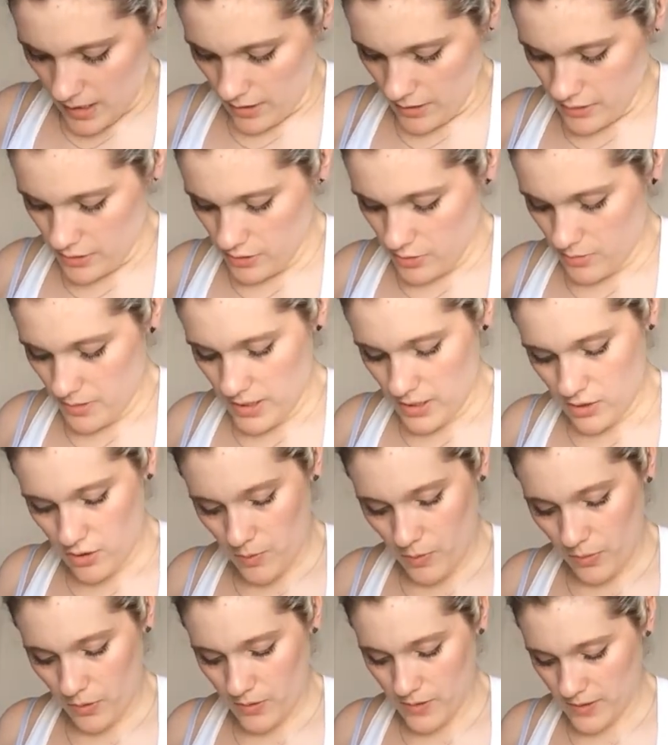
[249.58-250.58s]
Ensuite
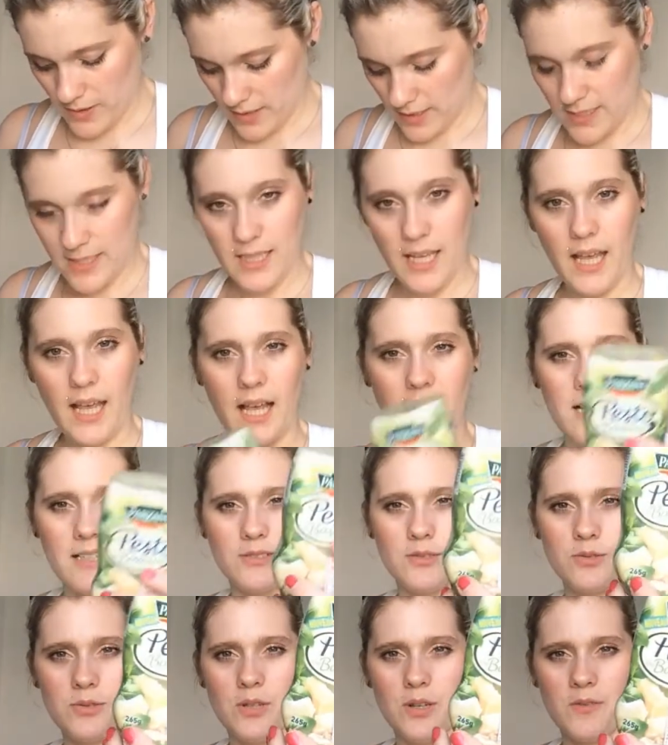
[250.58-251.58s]
je prends
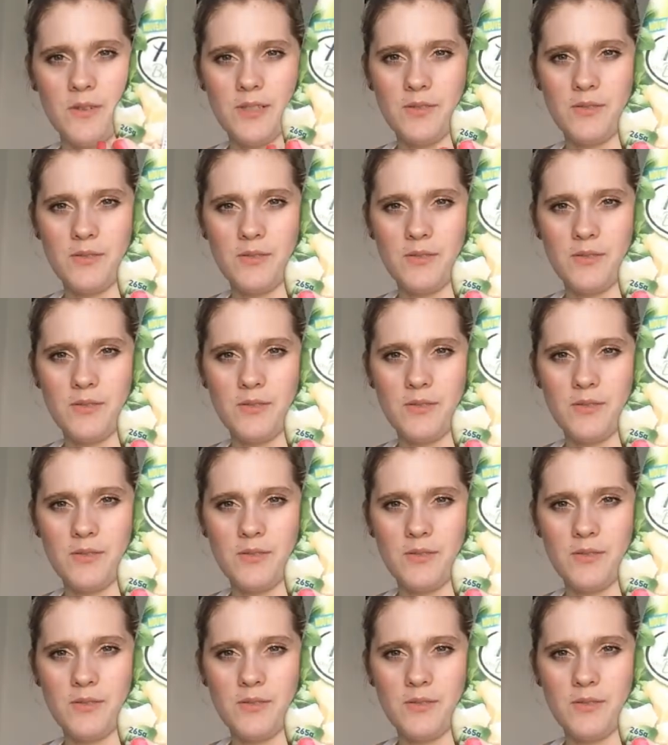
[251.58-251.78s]
ça, donc en